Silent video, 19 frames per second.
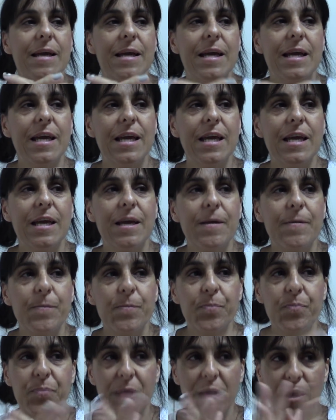Y,
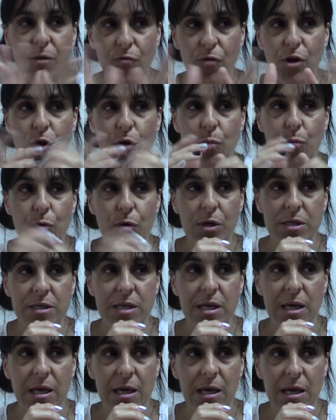bueno, pues
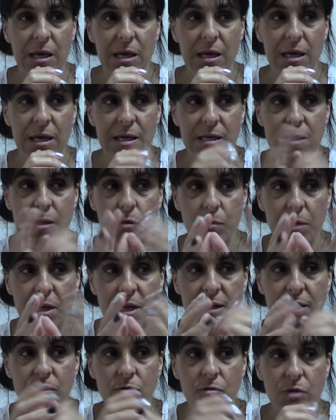que he estado
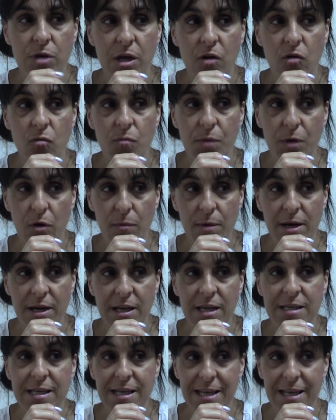mirando y he comprado varias,